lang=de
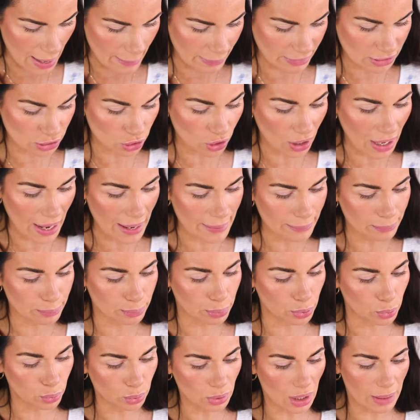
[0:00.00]
habe ich noch ein
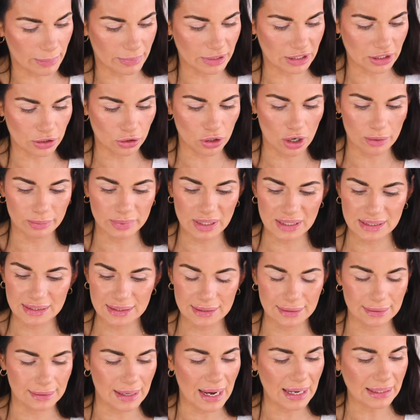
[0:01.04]
Puder mitgenommen.
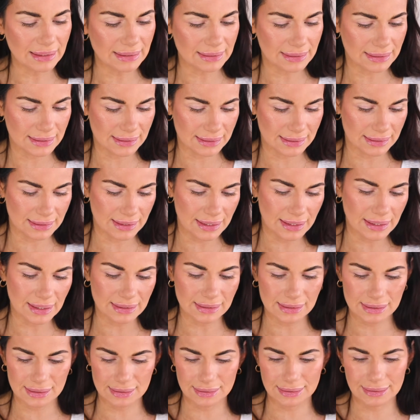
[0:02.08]
Das äh, hatte ich gesehen.
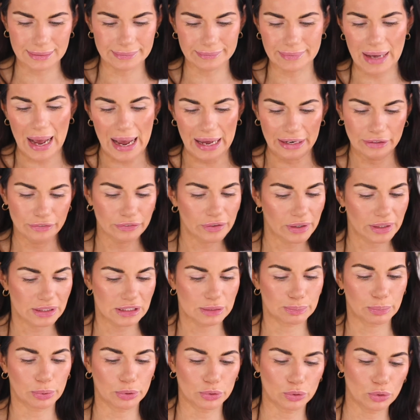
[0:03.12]
Das ist ein
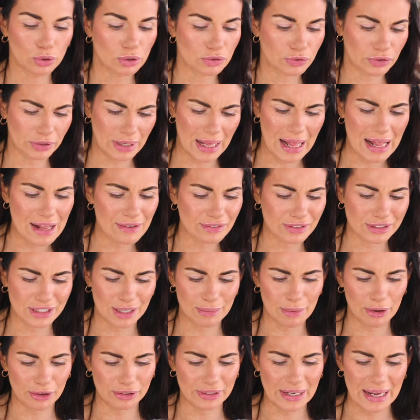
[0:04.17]
einfaches Produkt von Elf. Ich
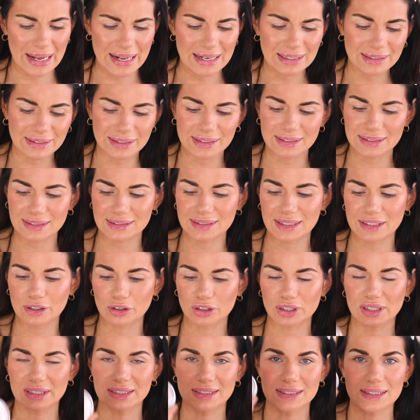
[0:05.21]
glaube auch ein älteres. Es hat
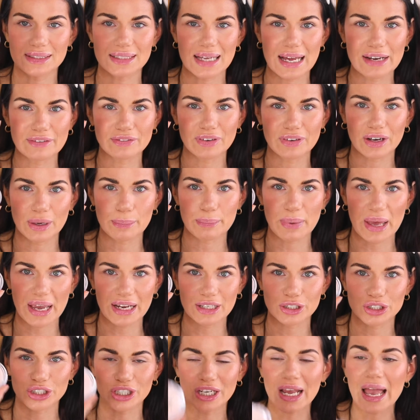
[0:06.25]
auch hier dieses einfache
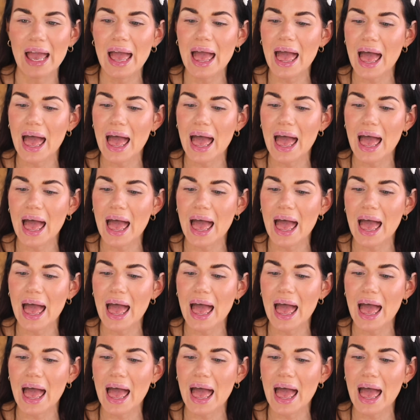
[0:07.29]
Packaging.